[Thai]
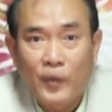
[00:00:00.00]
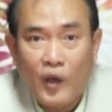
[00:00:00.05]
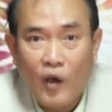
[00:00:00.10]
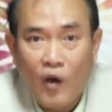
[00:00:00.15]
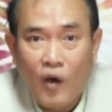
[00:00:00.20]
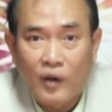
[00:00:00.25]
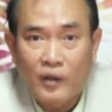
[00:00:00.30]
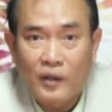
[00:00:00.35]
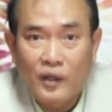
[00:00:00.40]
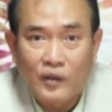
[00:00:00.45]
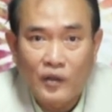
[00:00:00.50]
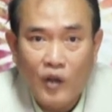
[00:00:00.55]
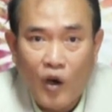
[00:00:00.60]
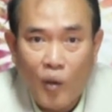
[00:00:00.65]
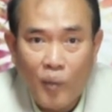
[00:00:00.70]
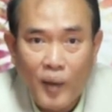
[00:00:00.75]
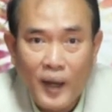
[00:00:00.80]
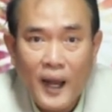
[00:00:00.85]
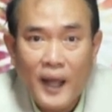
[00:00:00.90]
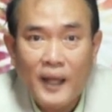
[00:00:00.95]
ก็ติดต่อ
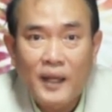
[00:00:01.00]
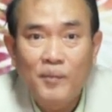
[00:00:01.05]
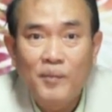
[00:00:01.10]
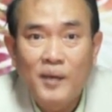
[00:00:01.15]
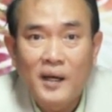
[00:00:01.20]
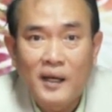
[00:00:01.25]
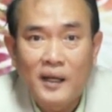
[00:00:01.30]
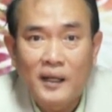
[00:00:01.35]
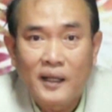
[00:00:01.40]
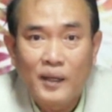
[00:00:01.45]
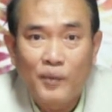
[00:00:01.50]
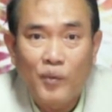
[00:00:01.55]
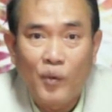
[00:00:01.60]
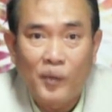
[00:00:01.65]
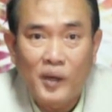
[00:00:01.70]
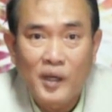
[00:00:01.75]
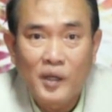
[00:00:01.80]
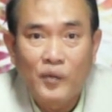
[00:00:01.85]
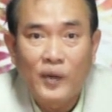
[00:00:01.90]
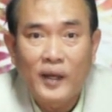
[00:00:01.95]
ไปได้ที่เบอร์ที่ผม
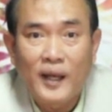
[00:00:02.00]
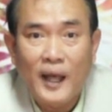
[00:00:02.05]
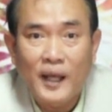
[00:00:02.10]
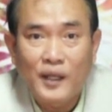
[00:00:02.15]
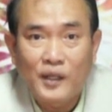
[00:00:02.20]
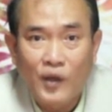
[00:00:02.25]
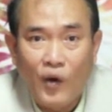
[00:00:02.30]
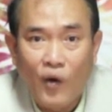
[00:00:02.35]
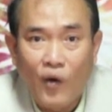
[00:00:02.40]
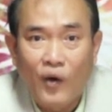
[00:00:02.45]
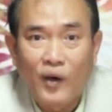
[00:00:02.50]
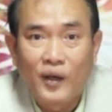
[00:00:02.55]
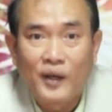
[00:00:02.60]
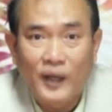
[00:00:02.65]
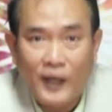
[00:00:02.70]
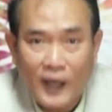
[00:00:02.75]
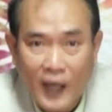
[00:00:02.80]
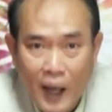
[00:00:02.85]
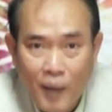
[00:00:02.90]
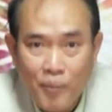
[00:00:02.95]
ขึ้นไว้หน้าจอ
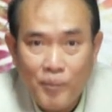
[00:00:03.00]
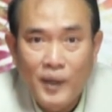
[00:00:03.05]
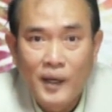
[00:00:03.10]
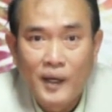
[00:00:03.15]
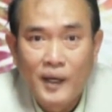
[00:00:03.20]
นะครับ